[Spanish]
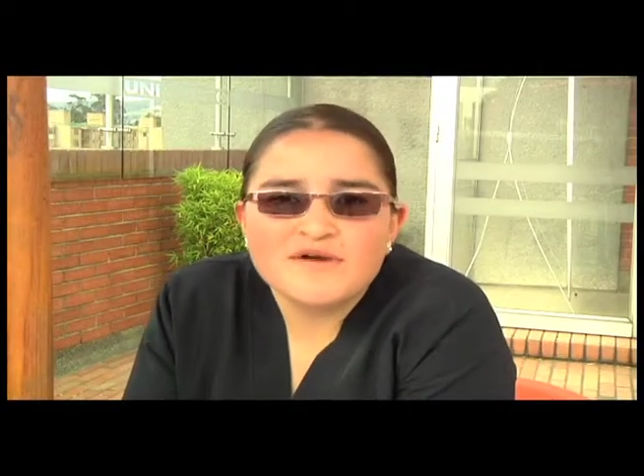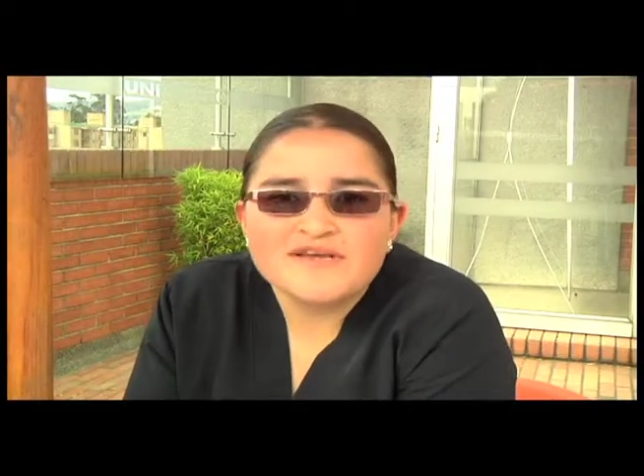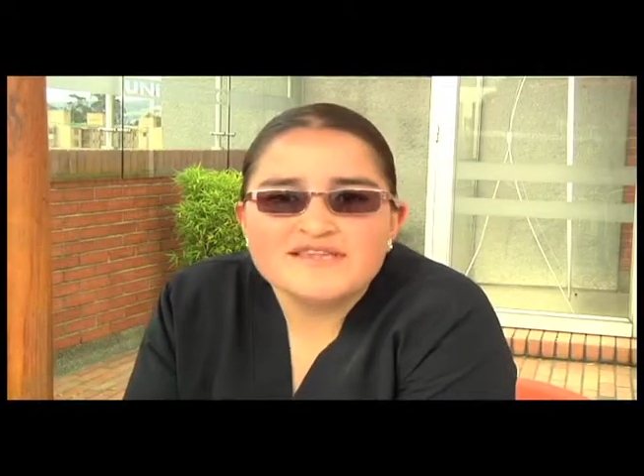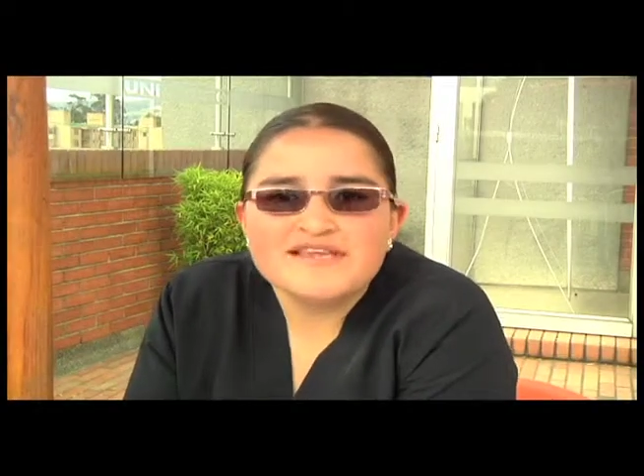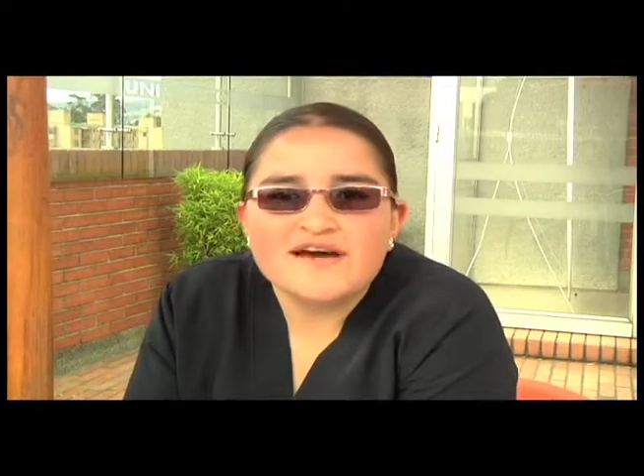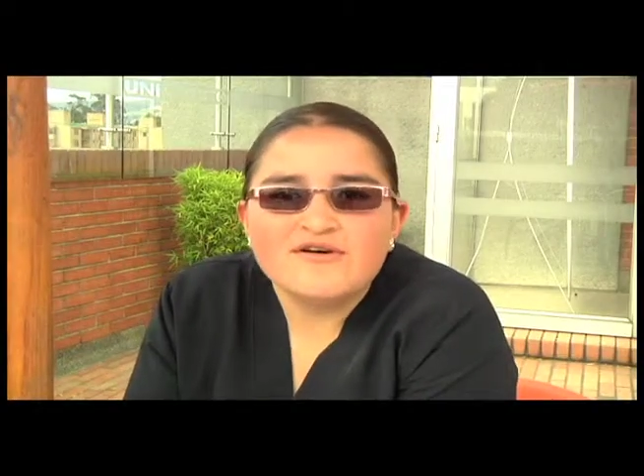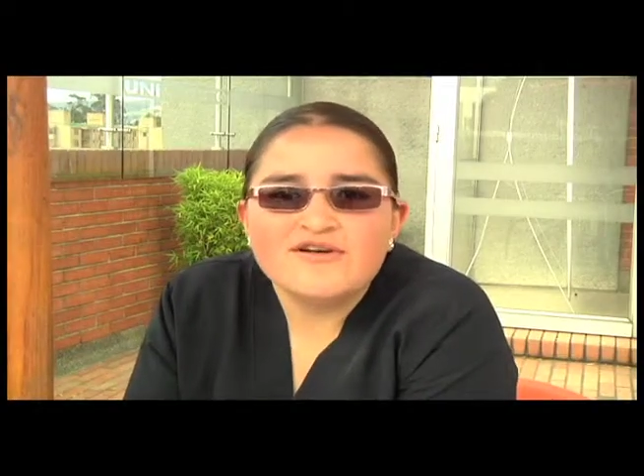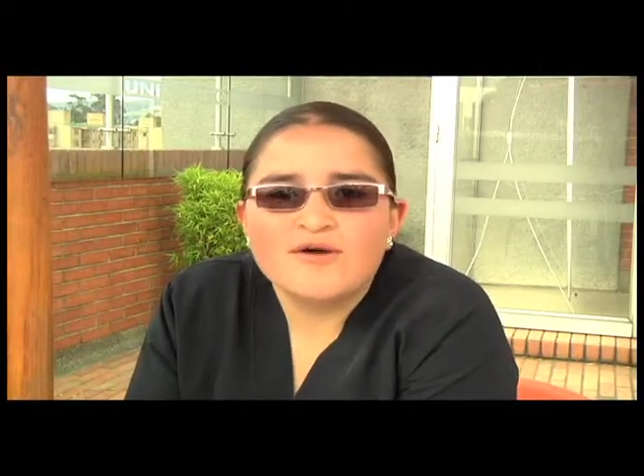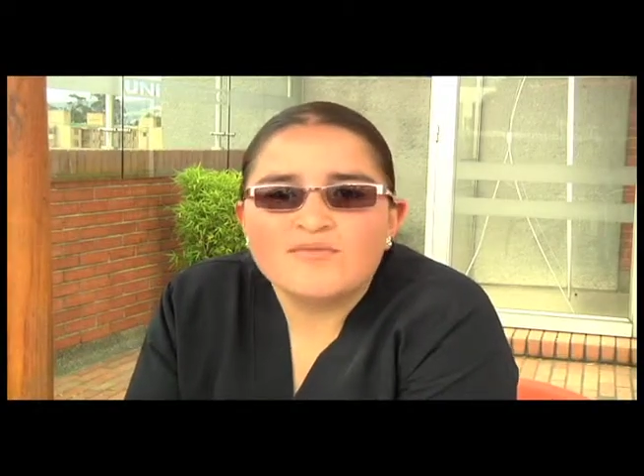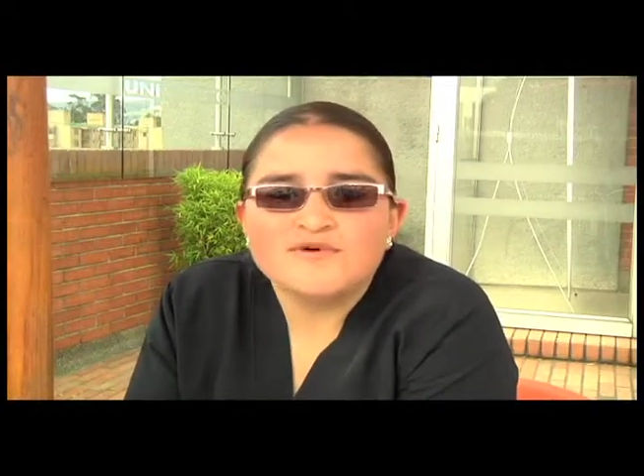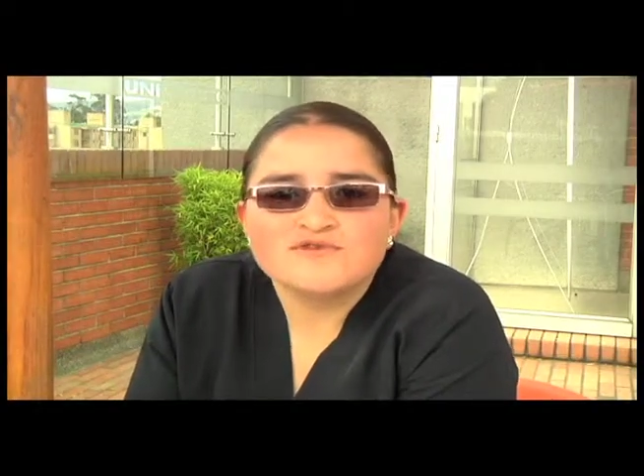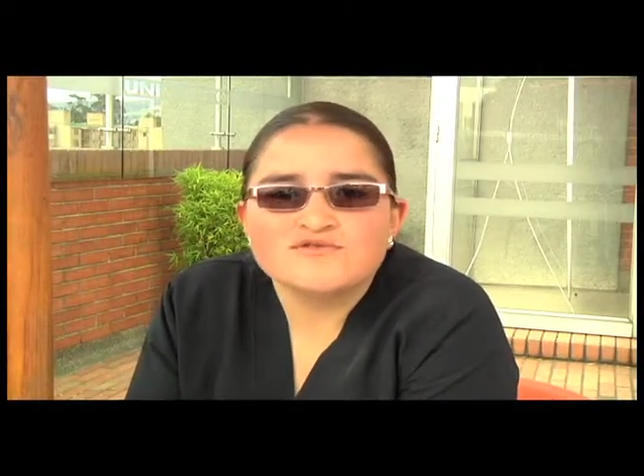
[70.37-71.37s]
me ha brindado la
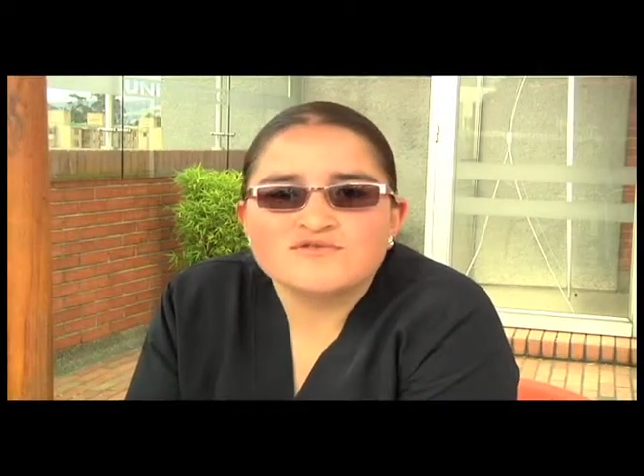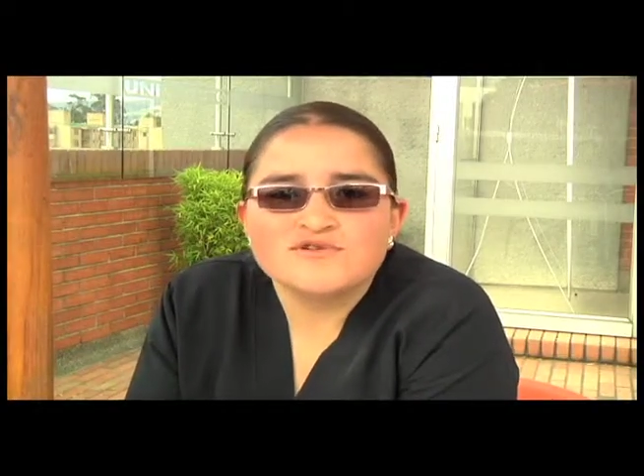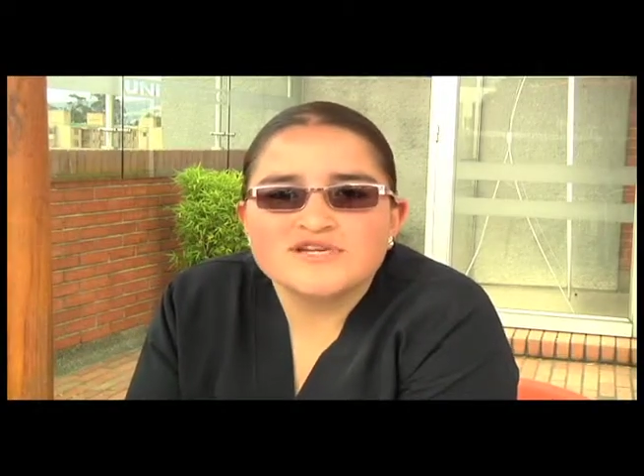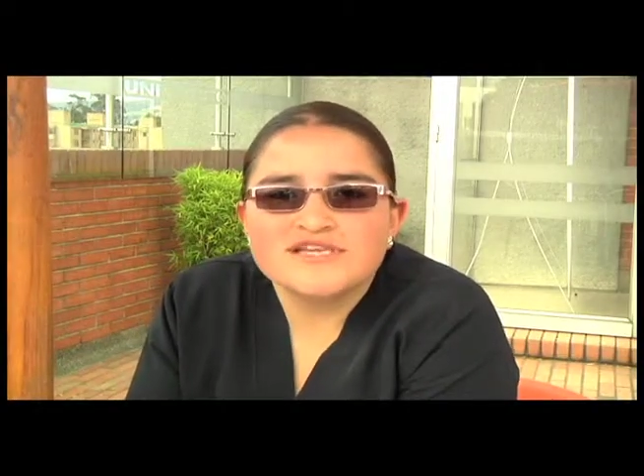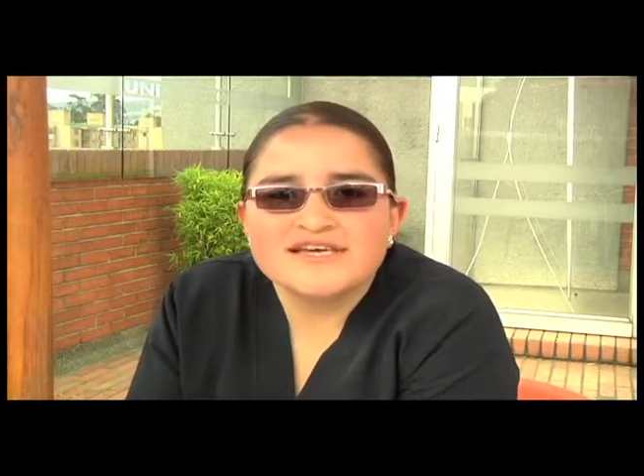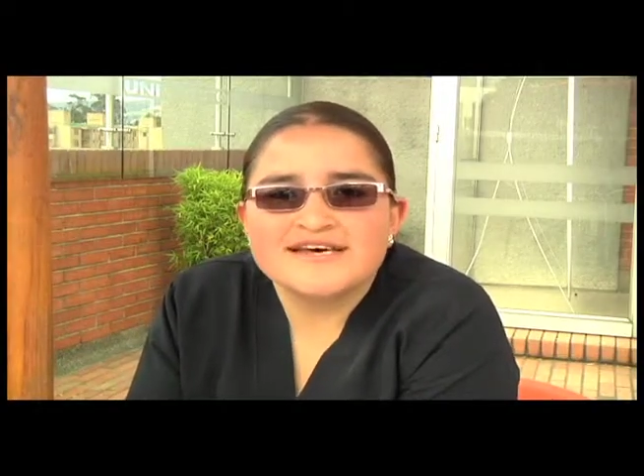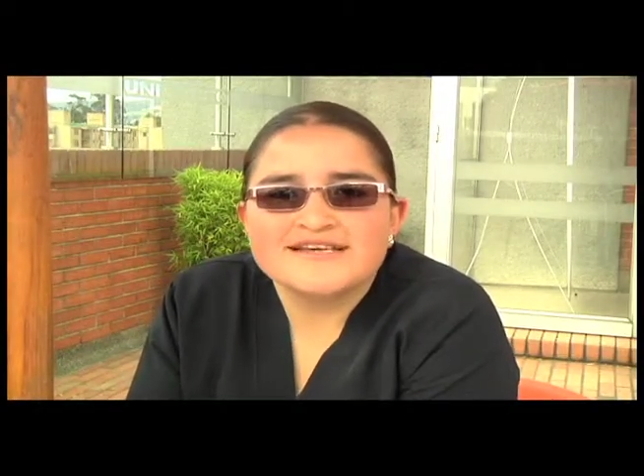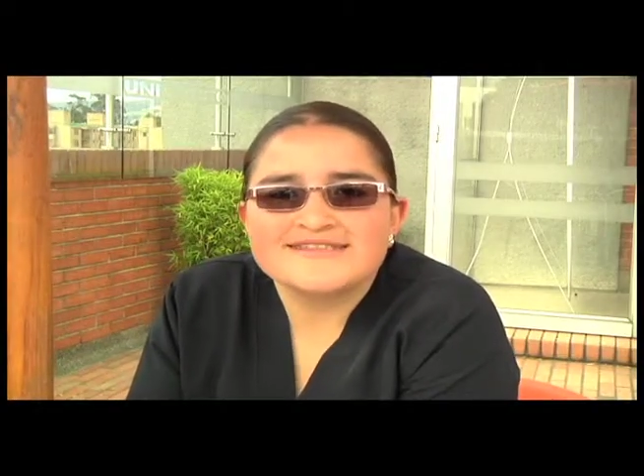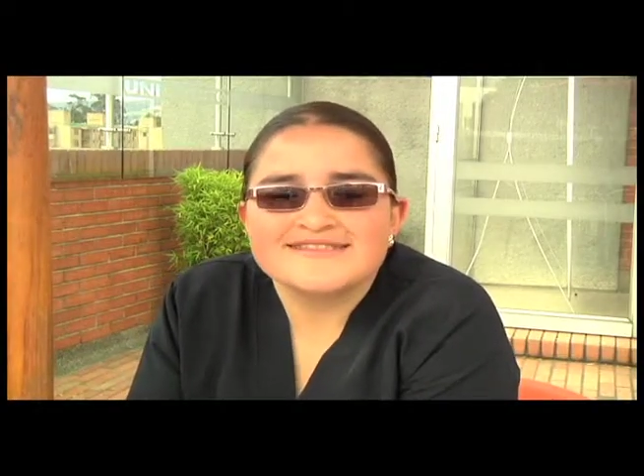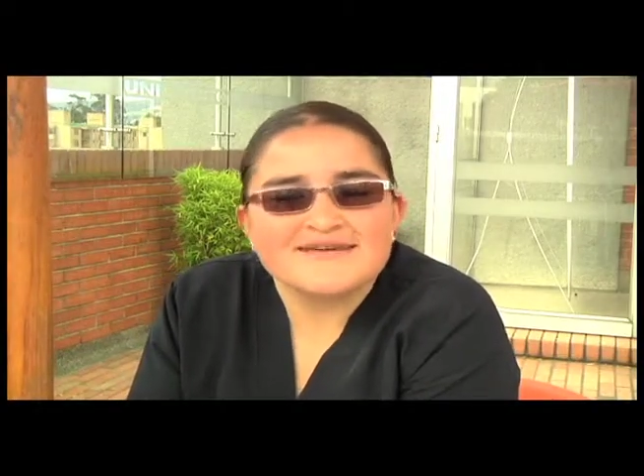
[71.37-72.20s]
oportunidad